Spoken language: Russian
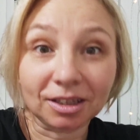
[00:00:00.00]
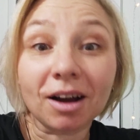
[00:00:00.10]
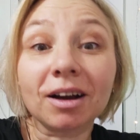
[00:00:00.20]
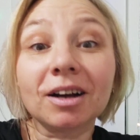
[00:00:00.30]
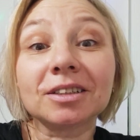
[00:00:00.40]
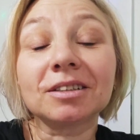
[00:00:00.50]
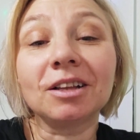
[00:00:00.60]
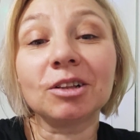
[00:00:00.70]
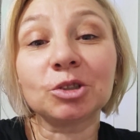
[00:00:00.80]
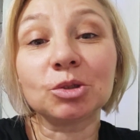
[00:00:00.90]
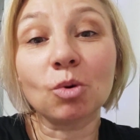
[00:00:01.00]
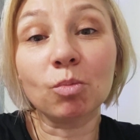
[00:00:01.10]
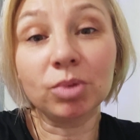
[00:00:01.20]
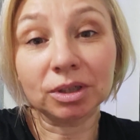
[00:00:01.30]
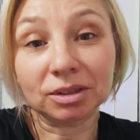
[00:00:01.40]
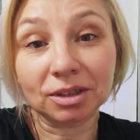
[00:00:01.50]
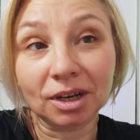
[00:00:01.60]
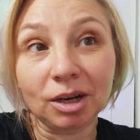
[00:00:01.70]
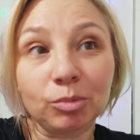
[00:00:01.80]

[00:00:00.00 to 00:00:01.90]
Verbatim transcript: так как это должно быть,